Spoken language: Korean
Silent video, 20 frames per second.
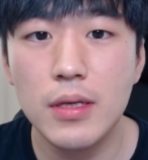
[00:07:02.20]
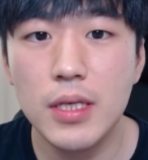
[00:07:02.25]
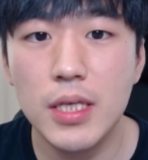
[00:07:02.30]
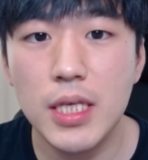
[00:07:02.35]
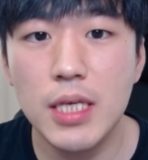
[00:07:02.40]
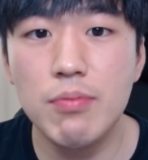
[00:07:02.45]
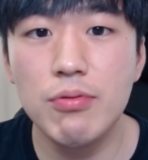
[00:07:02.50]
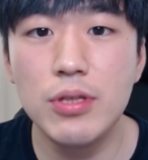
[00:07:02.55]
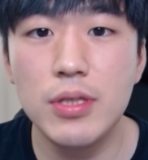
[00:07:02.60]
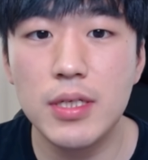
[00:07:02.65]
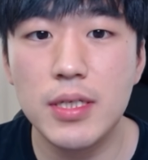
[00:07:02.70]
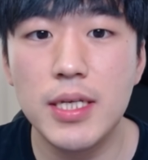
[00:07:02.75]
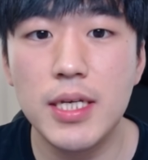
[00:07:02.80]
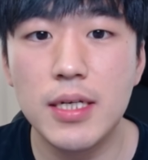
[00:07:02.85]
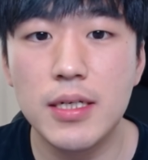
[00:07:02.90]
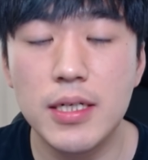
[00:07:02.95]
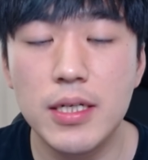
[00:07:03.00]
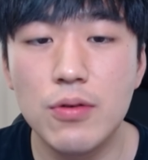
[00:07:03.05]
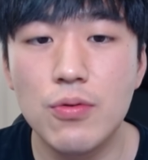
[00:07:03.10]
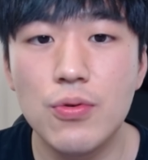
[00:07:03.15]
이분들이
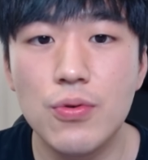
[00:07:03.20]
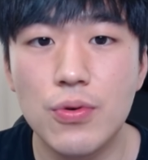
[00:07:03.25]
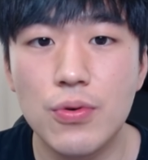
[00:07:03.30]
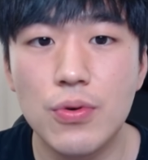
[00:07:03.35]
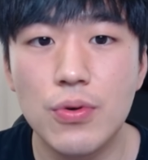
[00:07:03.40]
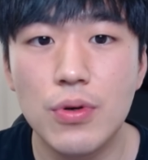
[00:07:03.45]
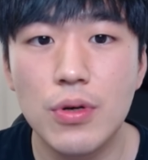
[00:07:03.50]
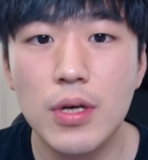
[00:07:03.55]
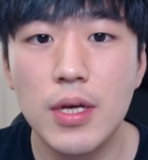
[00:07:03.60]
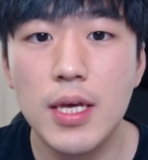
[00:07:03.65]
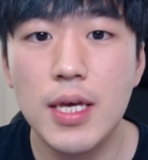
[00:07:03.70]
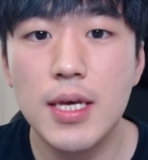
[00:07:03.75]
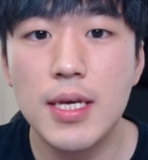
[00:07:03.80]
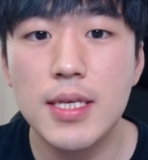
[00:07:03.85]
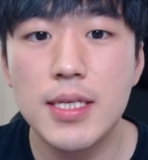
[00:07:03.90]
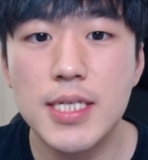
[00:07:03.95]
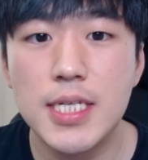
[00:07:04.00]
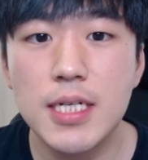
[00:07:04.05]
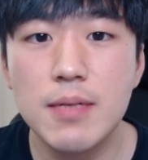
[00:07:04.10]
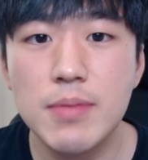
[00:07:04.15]
그리고
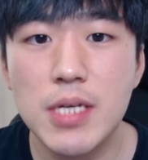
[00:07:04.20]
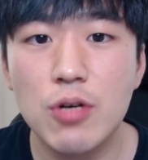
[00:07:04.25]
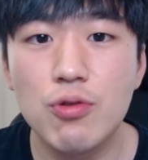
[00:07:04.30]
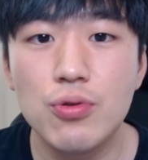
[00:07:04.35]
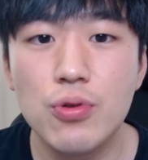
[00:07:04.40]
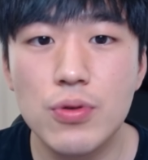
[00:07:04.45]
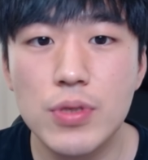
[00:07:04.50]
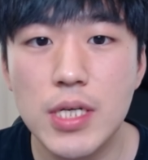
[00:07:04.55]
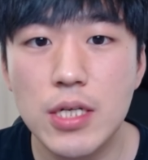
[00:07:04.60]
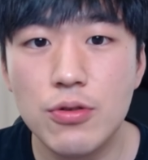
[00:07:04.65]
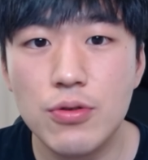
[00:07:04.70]
지금 제 구독자도